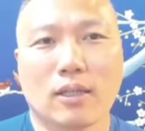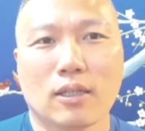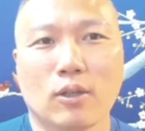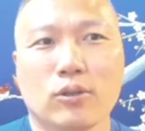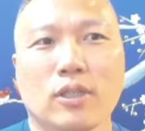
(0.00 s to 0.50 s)

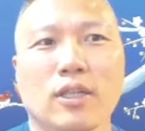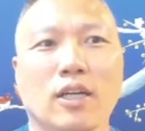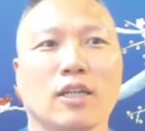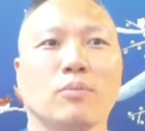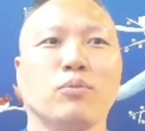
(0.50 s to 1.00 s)
그러니까 저희가
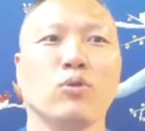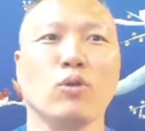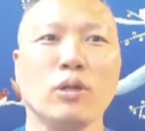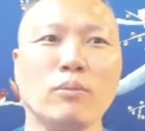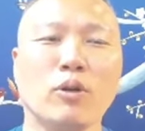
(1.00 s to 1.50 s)
이렇게
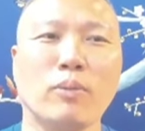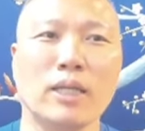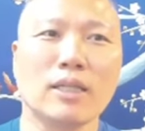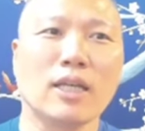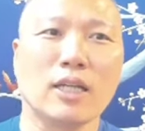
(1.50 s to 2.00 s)
프로그램으로
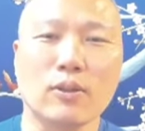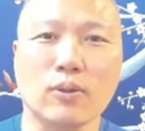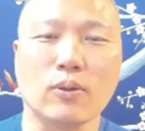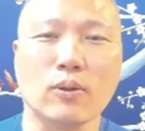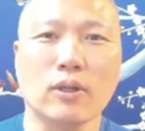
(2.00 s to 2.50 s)
만든 게
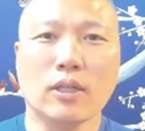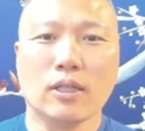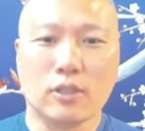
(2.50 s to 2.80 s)
아니고